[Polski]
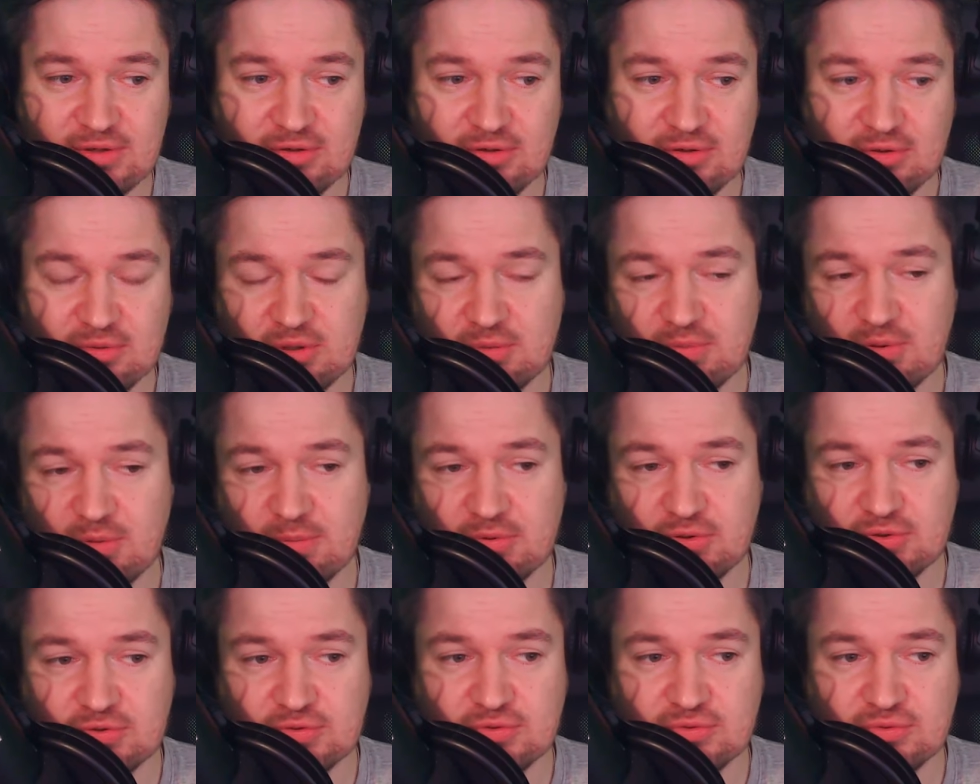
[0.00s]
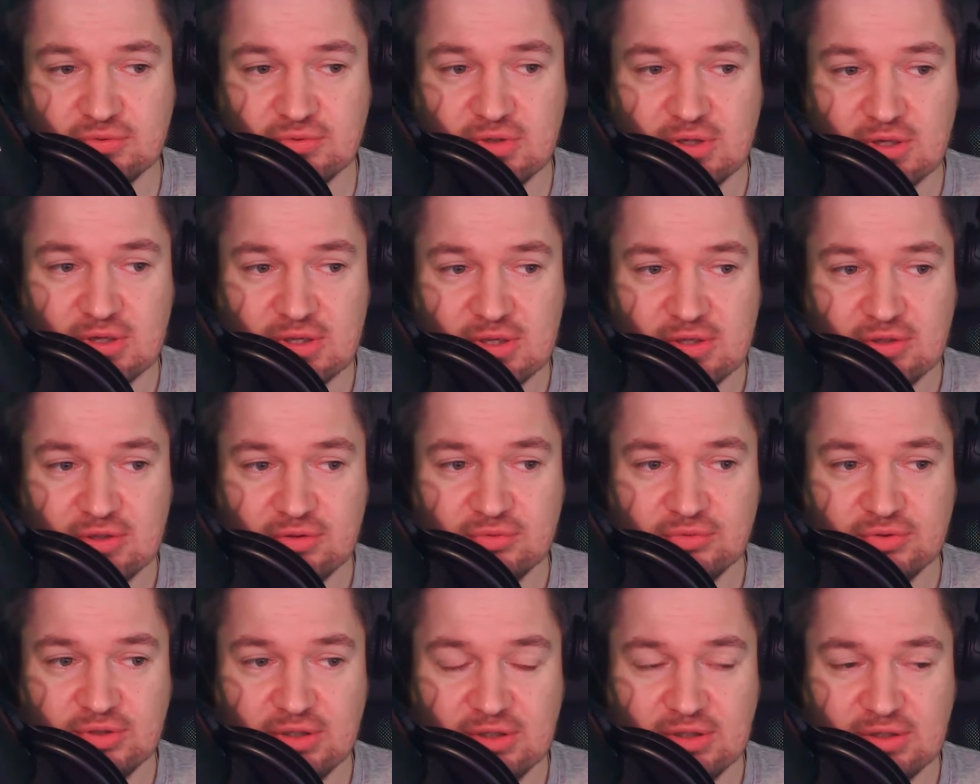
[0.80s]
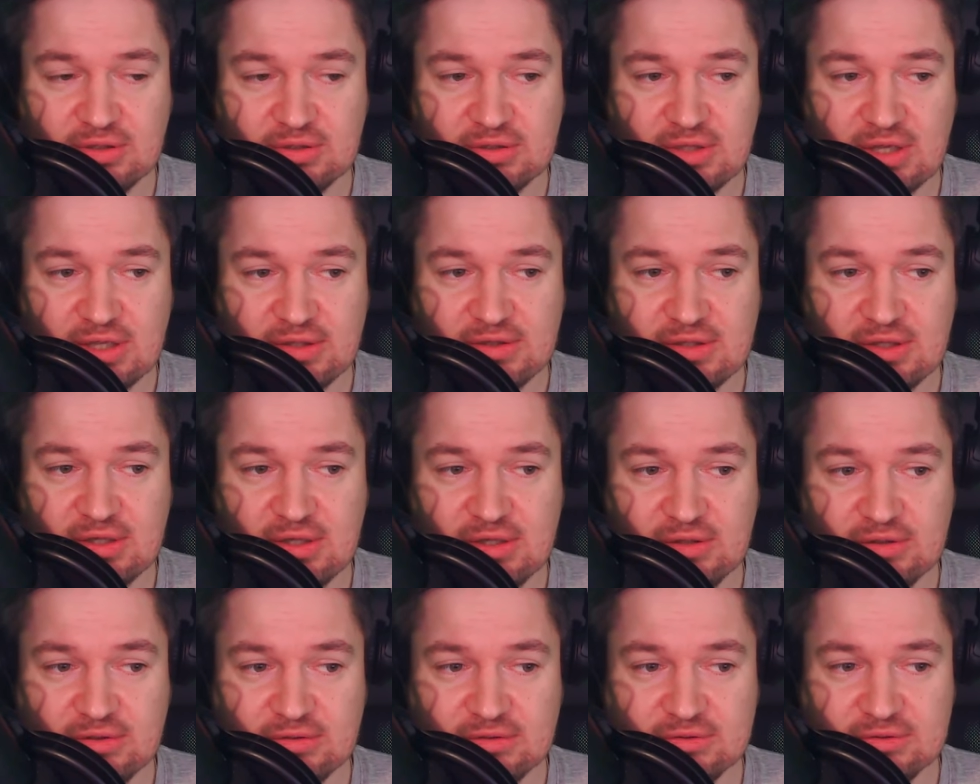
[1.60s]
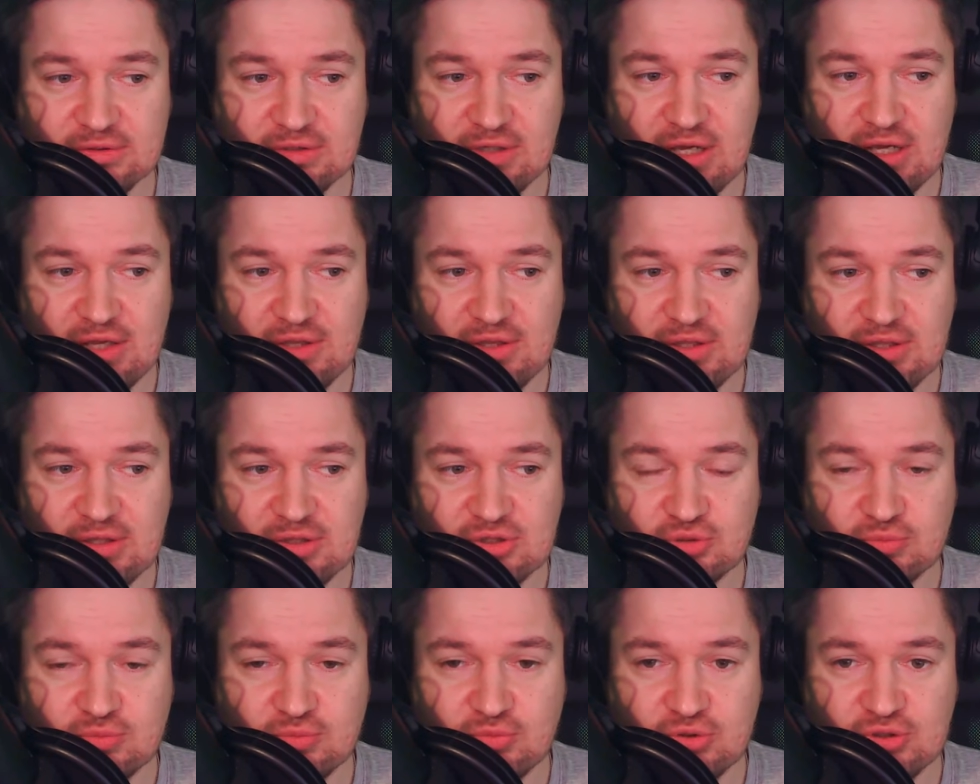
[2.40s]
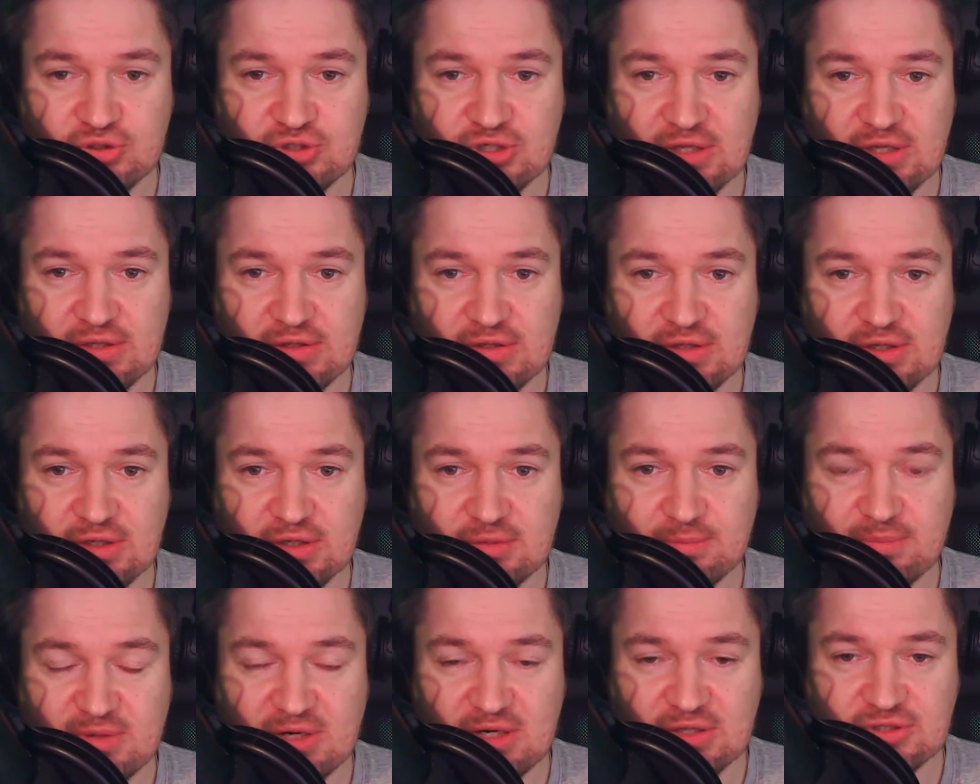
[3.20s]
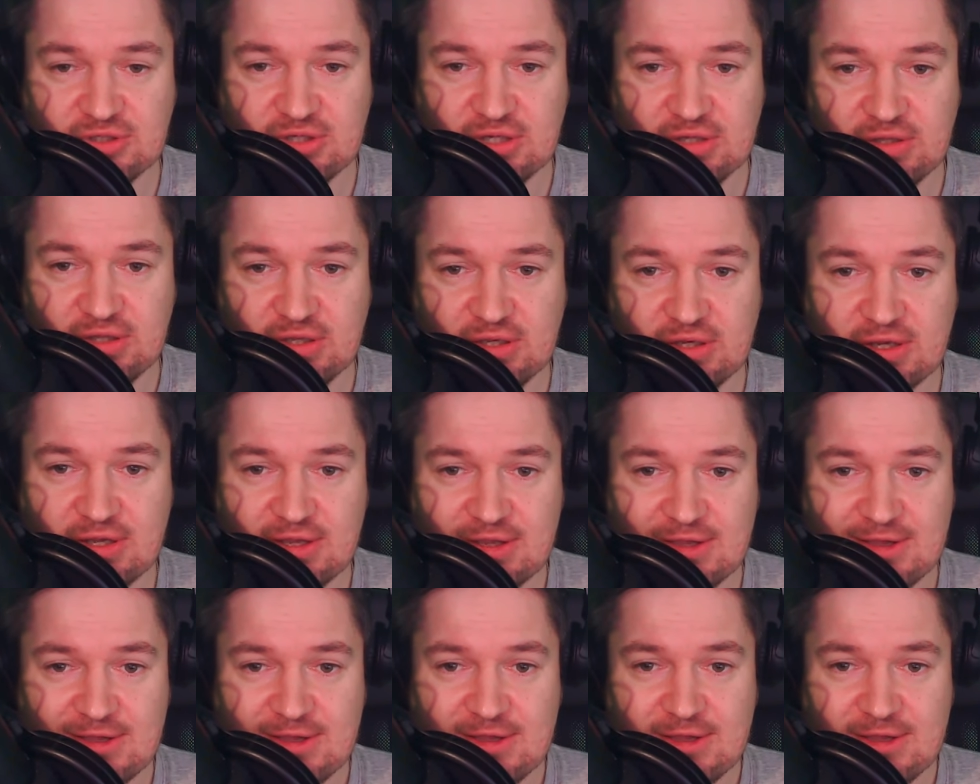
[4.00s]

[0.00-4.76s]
tylko no po prostu tutaj tata e, Ani, czy mój dziadek, pradziadek,